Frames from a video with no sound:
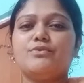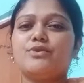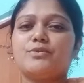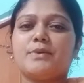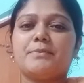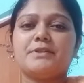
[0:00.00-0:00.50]
ঘোষ
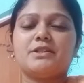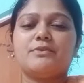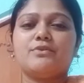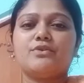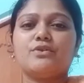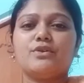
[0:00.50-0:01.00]
ফার্মেসিতে
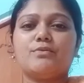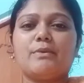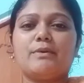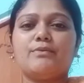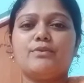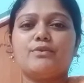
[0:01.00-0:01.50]
ফোন করো
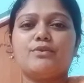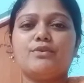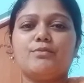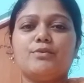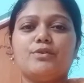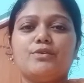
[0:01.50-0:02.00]
বাবা ফোন করলো
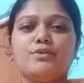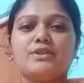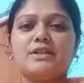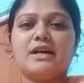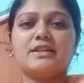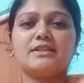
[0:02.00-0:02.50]
বললো যে
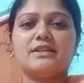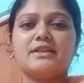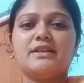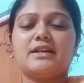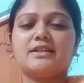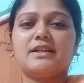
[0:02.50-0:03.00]
না আজকে
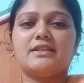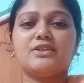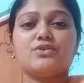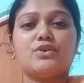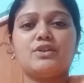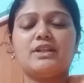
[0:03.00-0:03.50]
ডাক্তার আছে
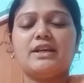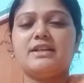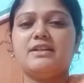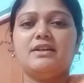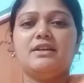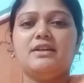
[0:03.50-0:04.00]
সন্ধ্যায়
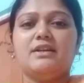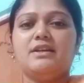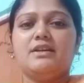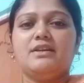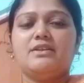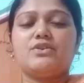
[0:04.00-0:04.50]

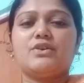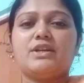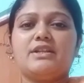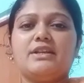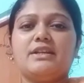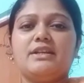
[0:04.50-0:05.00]

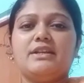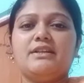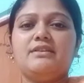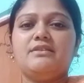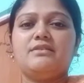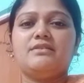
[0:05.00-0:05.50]
সকালের দিকে নেই
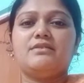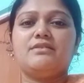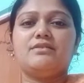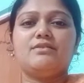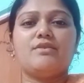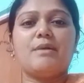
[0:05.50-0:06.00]

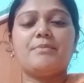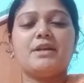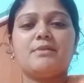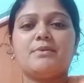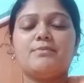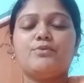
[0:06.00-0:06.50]
তো আমি আর
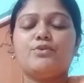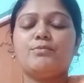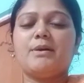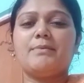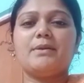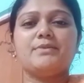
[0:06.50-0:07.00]
আমার বোন
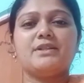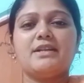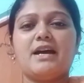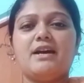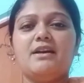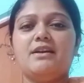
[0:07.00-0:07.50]
ভাবলাম যে
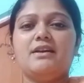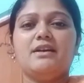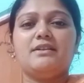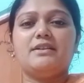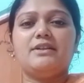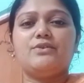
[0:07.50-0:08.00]
না
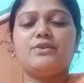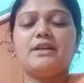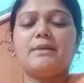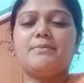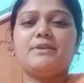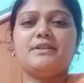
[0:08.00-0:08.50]
দেরি করে
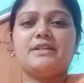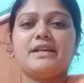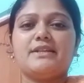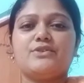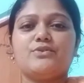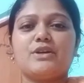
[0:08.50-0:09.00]
লাভ নেই যাই
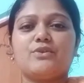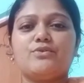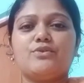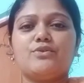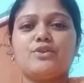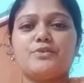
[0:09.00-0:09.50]
একটু
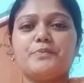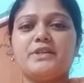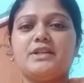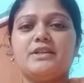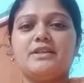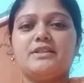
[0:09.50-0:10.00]
ঠাকুরনগর
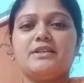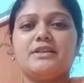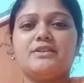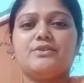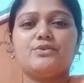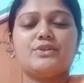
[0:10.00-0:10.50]
হসপিটালে নিয়ে যাই
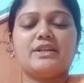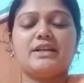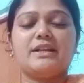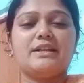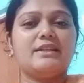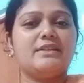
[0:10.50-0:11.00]
তো
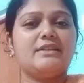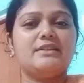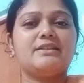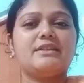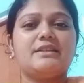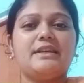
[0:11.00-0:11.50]
সেখানে গিয়ে
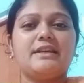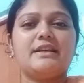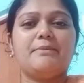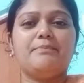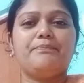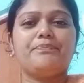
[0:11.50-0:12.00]
যা
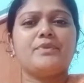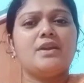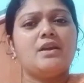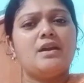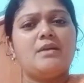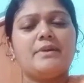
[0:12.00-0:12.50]
দেখলাম
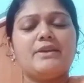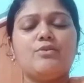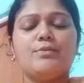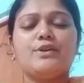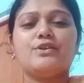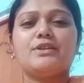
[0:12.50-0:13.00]
আমার এই
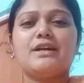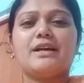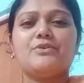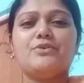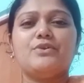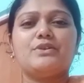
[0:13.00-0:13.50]
অভিজ্ঞতা
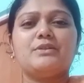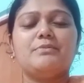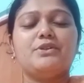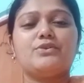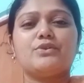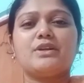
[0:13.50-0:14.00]
আগেও হয়েছে
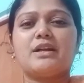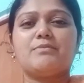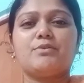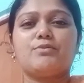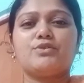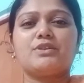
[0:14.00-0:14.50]
ভীষণ খারাপ
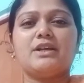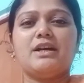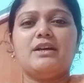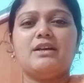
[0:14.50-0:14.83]
অবস্থা